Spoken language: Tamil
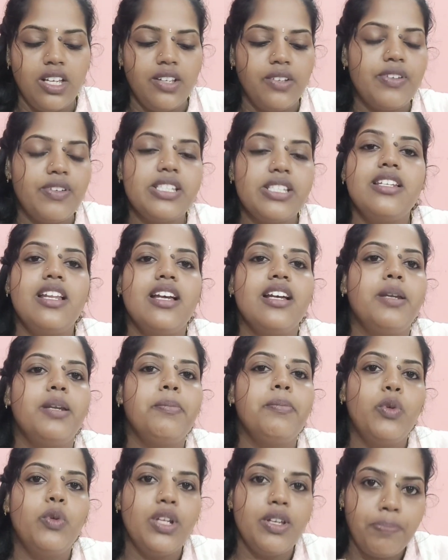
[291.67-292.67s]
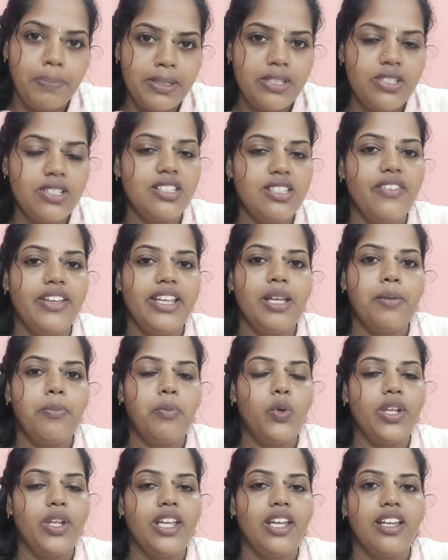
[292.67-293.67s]
ஃபர்ஸ்ட் நான் அனுப்பக்கூடிய பிக்சர்ஸை வைக்க
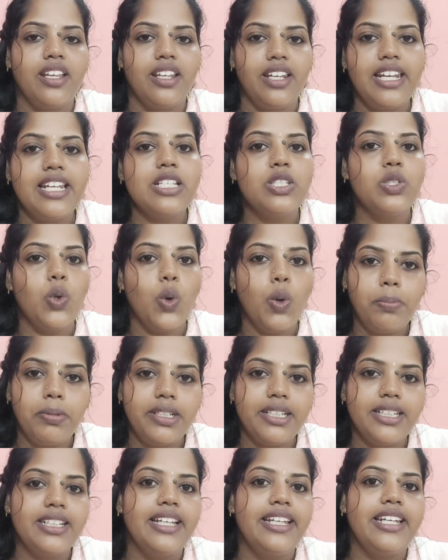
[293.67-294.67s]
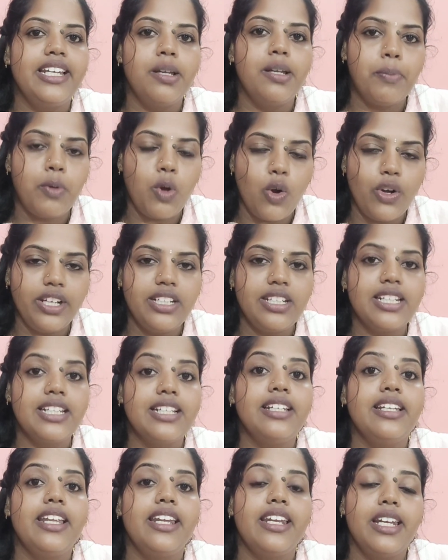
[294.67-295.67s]
போறீங்க என்னென்ன சோப் இருக்கு என்னென்ன ப்ராடக்ட்
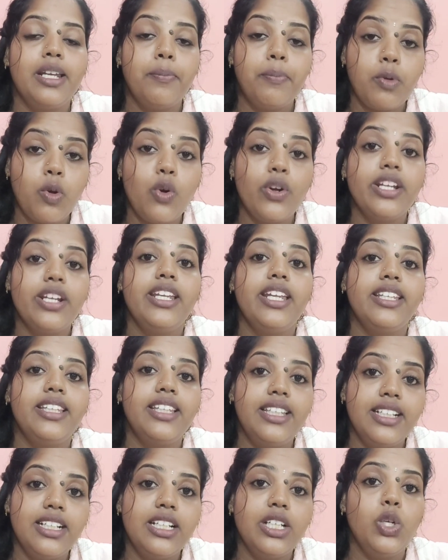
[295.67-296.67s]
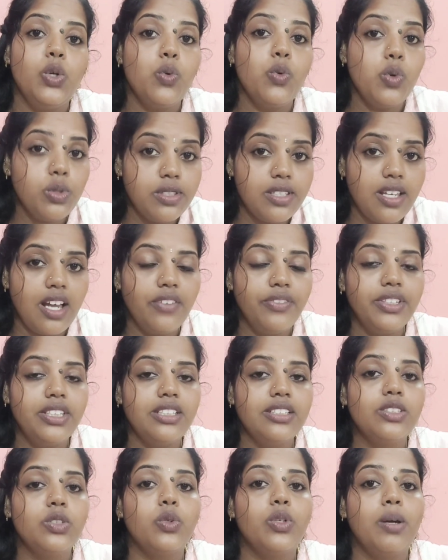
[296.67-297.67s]
இருக்கு என்னென்ன ப்ராடக்ட் எது இதுக்கு யூஸ்
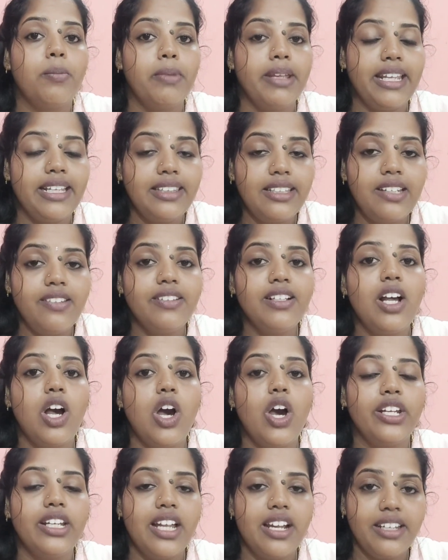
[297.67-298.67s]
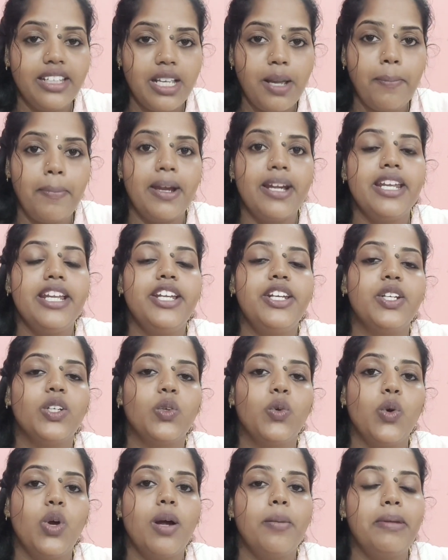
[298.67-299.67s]
ஆகுது ஸோ நம்ம எந்த அளவுக்கு ஆர்கானிக்கா பண்ணிட்டு
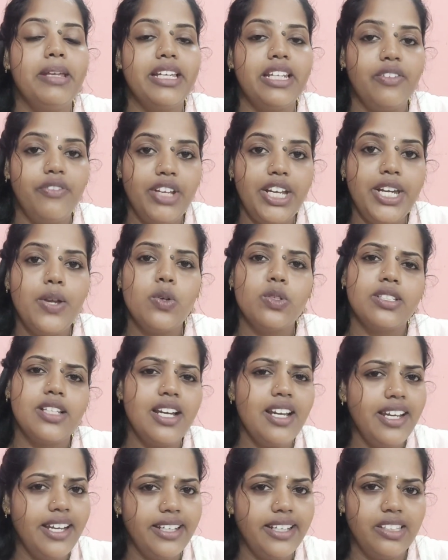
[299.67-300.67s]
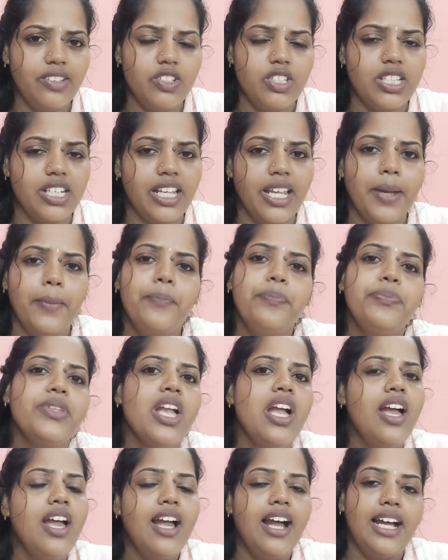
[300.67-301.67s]
இருக்கோம் அப்படிங்கிற வீடியோஸ்லாம் நான் எடுத்து வச்சிருக்கேன்
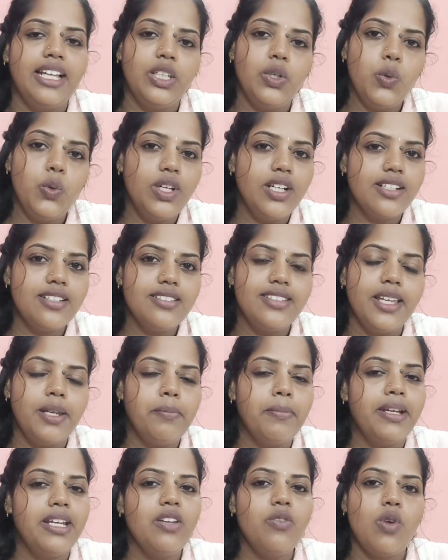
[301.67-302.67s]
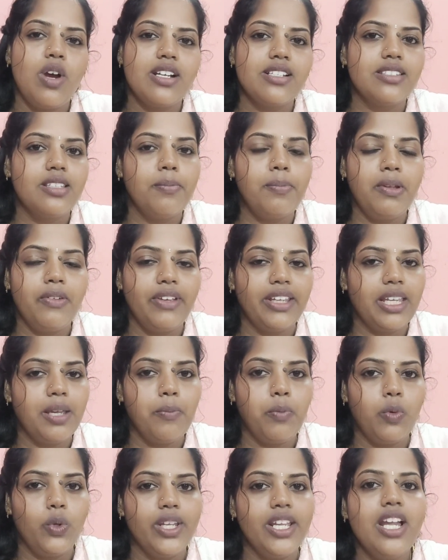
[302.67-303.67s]
அதை உங்களுக்கு சென்ட் பண்ணி வாட்ஸ்அப்பில் வைக்க
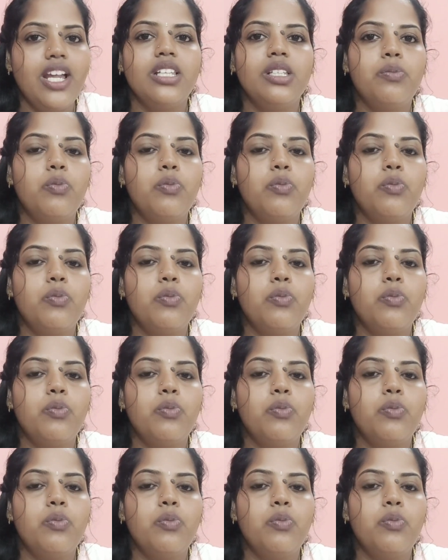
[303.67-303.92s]
போறீங்க அது